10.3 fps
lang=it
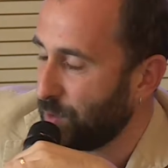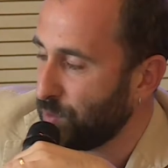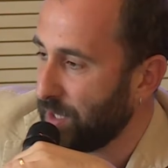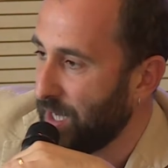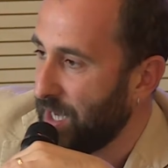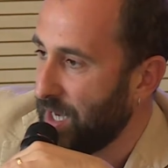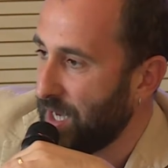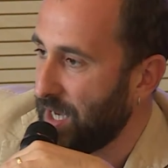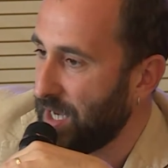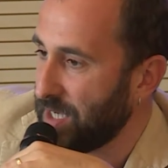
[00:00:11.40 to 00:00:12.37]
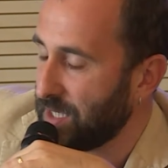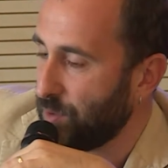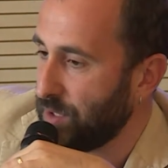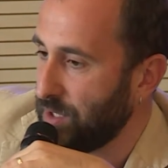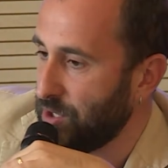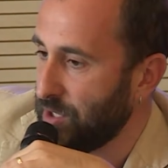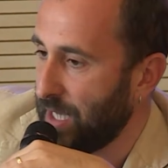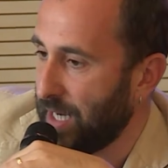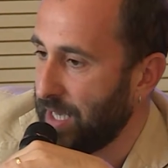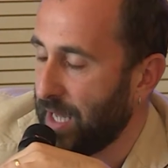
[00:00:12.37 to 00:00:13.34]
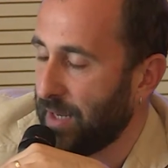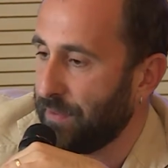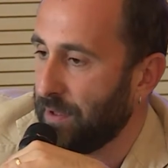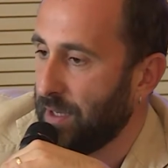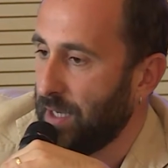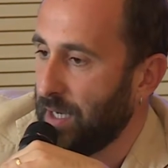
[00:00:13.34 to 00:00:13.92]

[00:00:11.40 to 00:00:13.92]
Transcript: salute, eh, salute digitale health.